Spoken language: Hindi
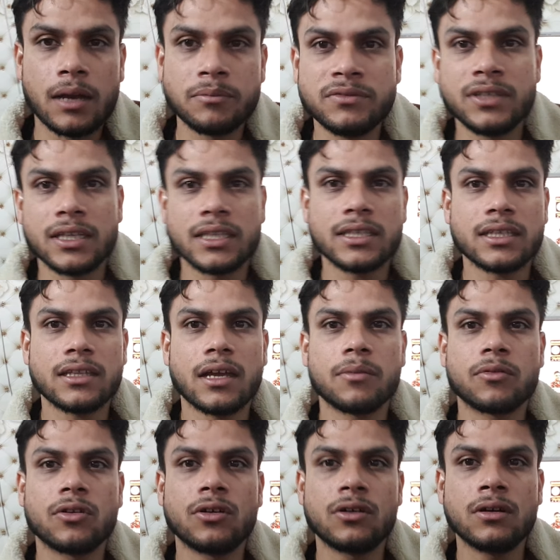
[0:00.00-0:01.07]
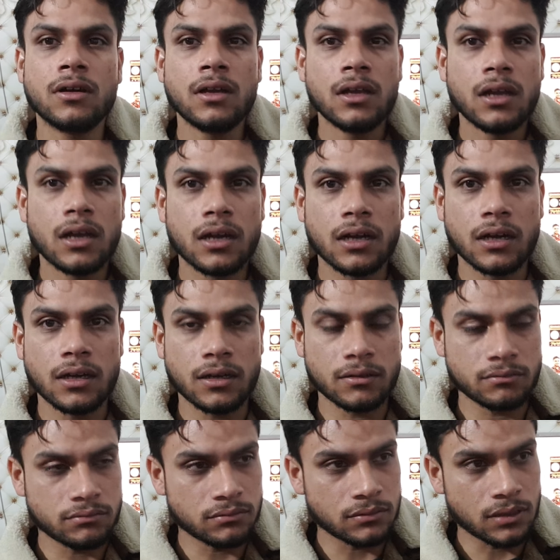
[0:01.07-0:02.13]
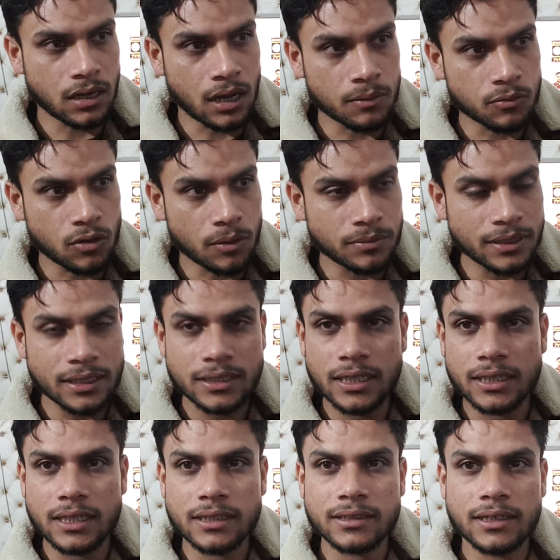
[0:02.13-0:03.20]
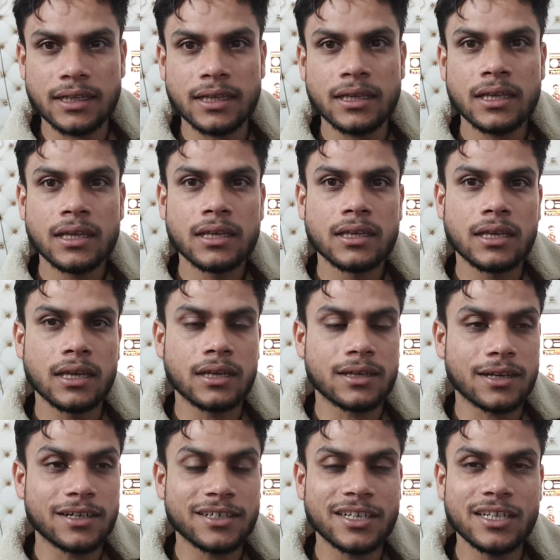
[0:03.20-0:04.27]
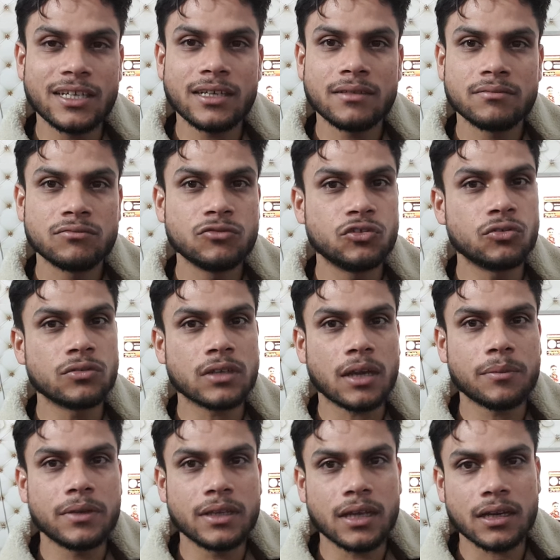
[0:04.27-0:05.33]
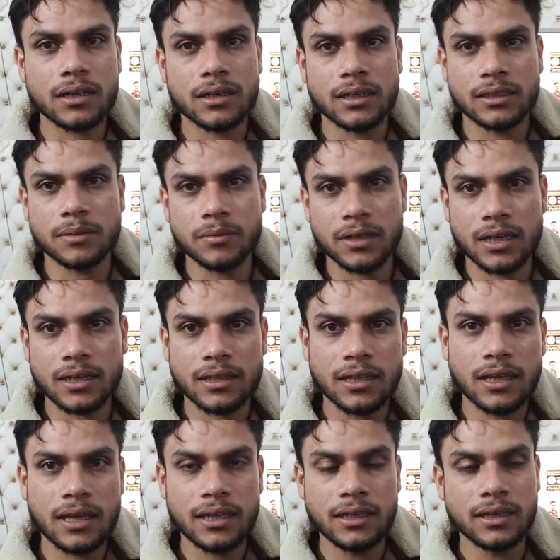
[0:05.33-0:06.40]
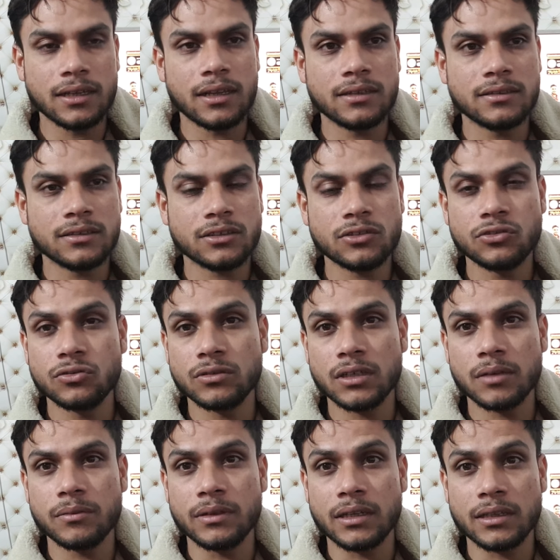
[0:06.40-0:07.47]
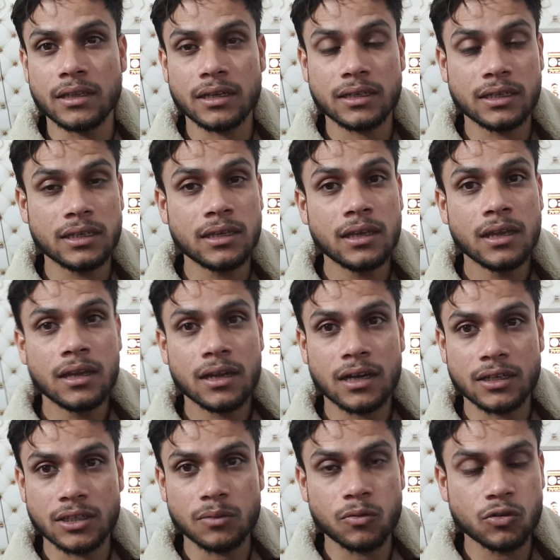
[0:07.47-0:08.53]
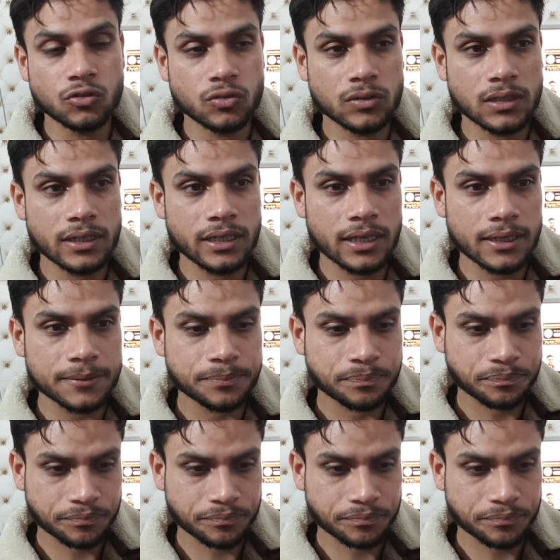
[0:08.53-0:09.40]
अब जाते जाते आपको आ, आपको अपडेट देते चले कि करंटली जून का महीना ख़त्म कर दिया है लीगलाइजेशन जून के महीने तक की ख़त्म हो चुकी हैं